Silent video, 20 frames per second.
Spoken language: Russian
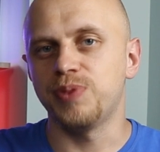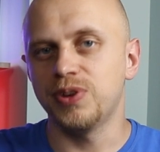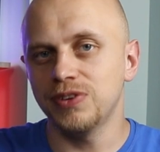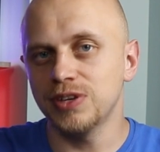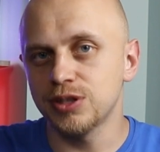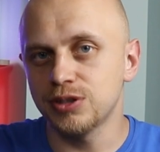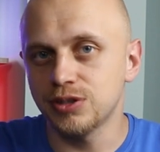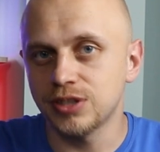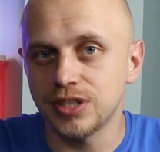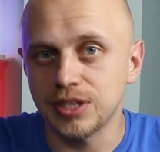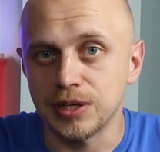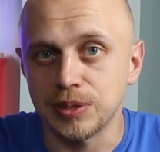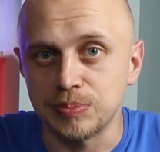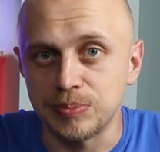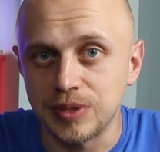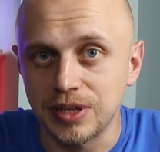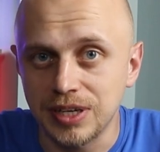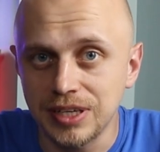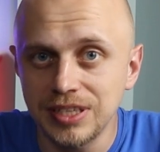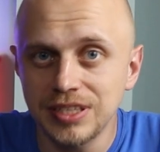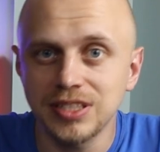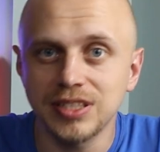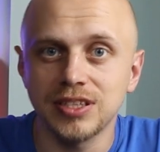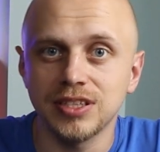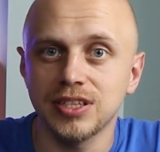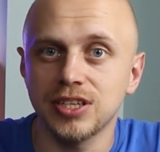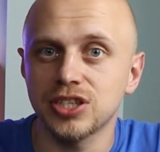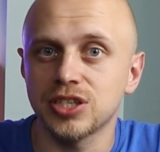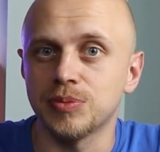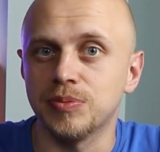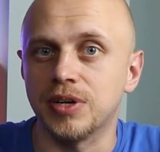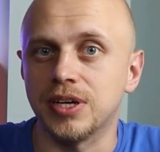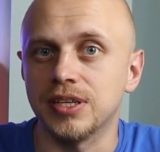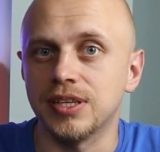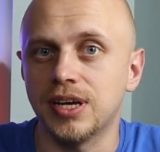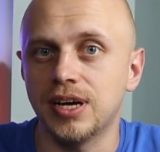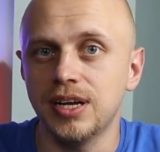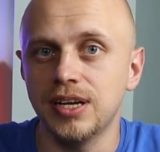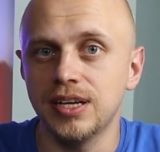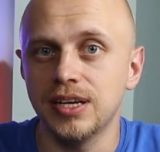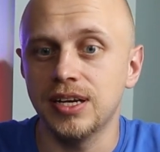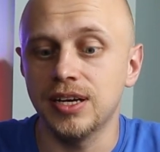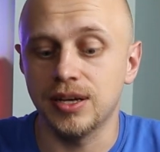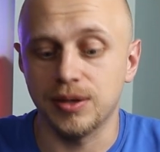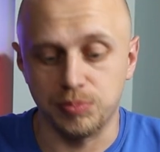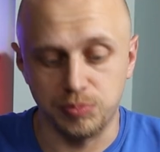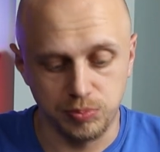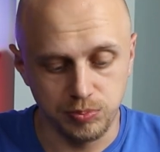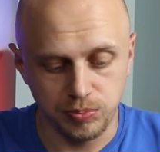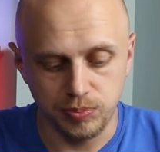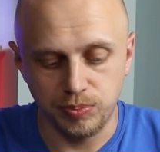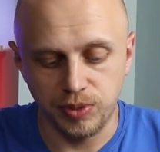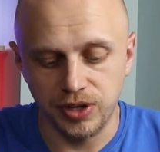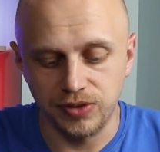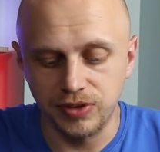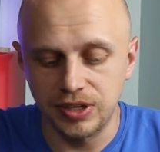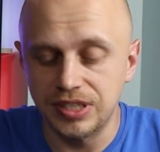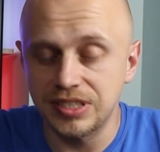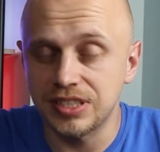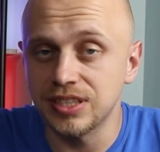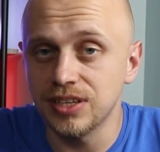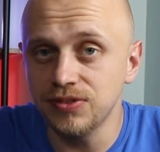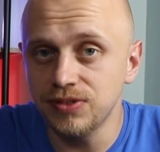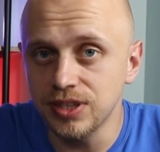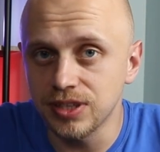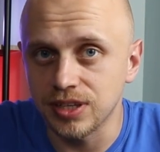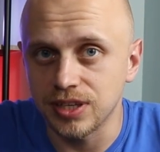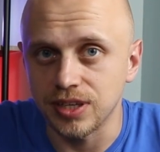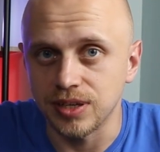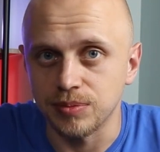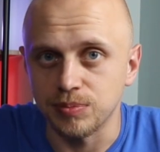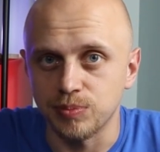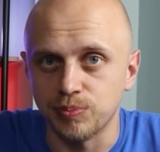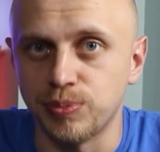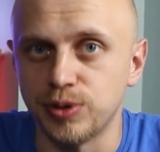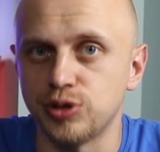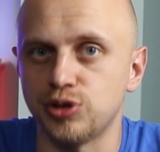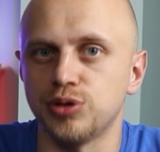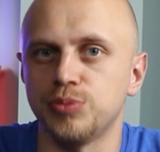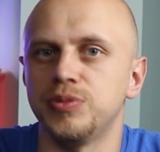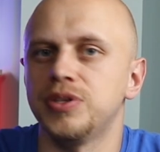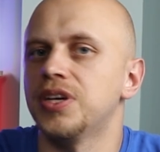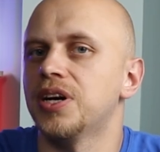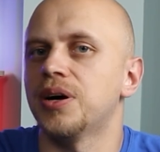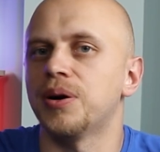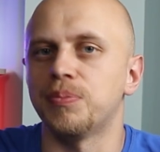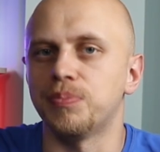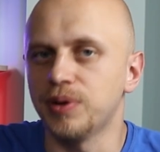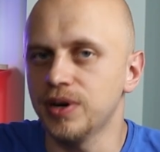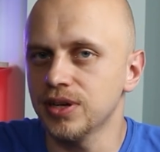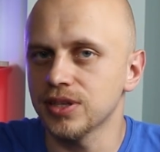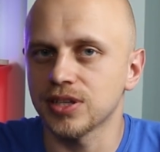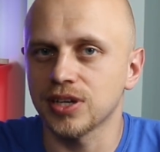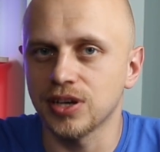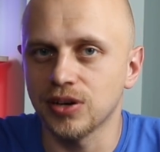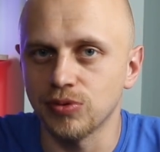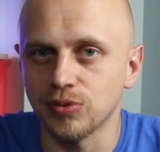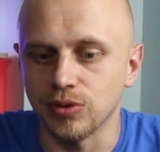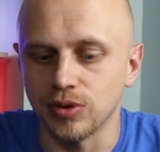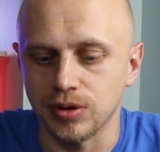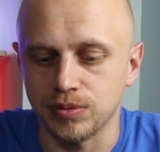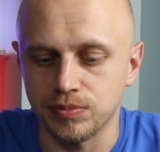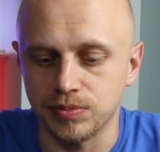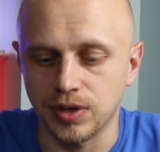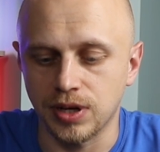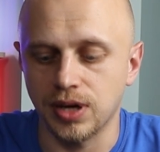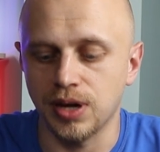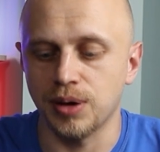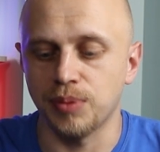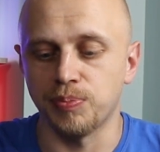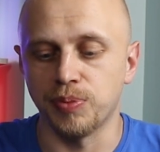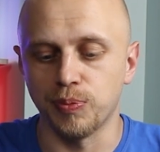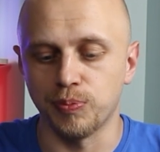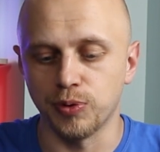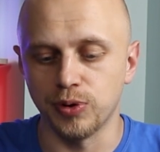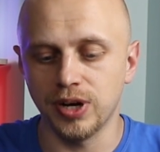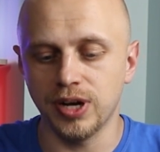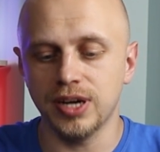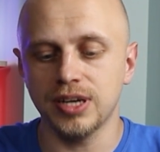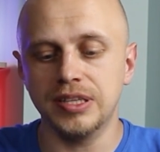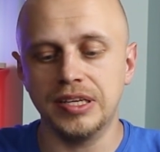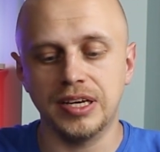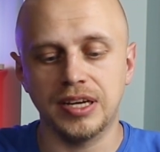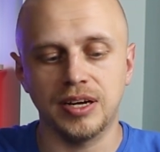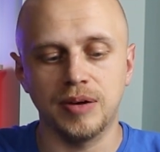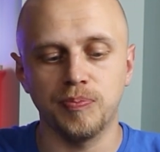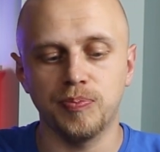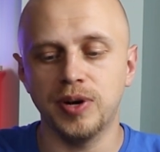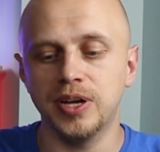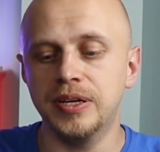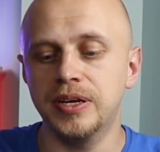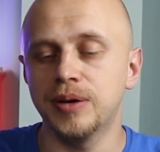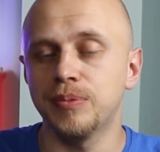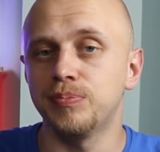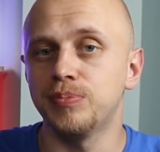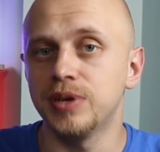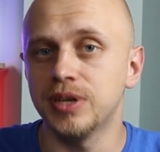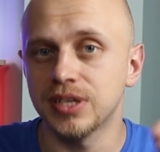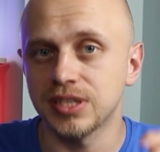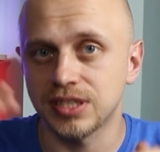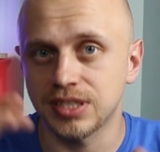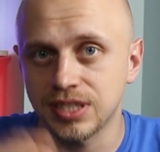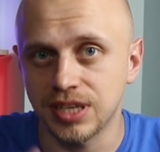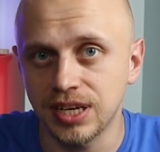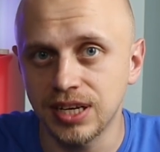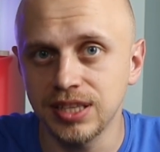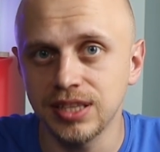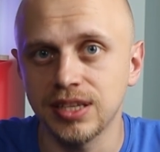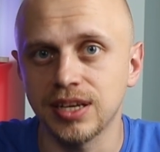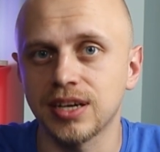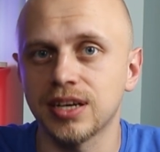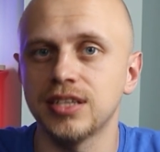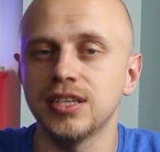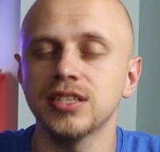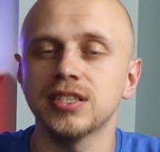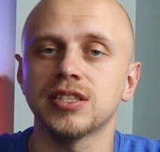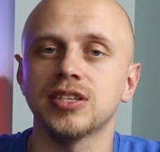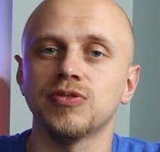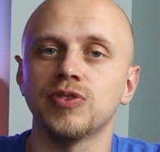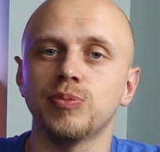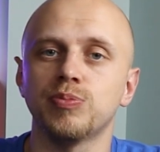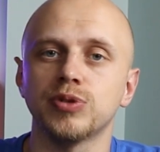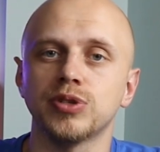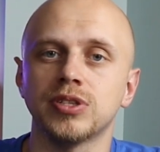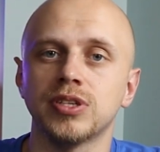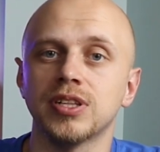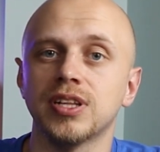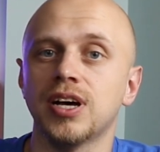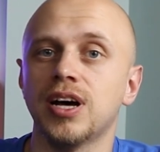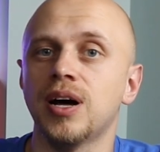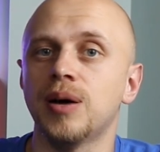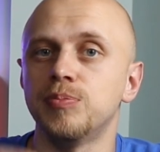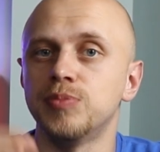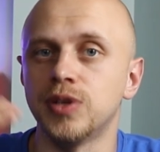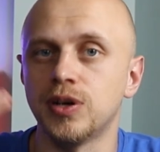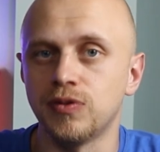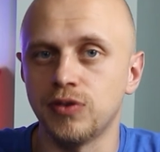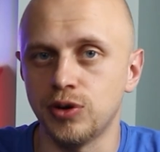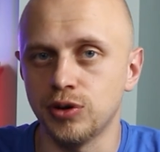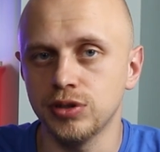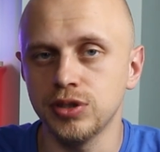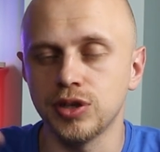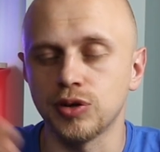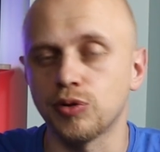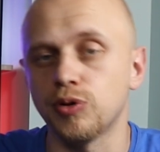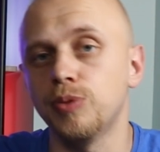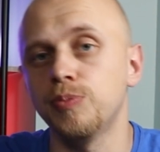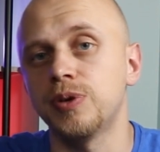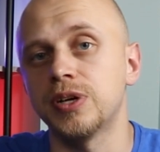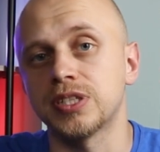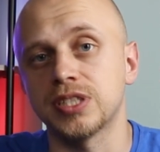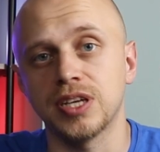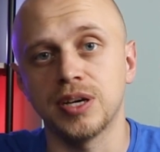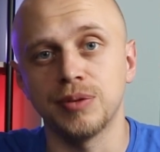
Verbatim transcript: Привет, друзья! Наконец-то на нашем канале появились новинки. Причем не абы от кого, а популярная компания BSN наконец-то выпустила обновленный комплекс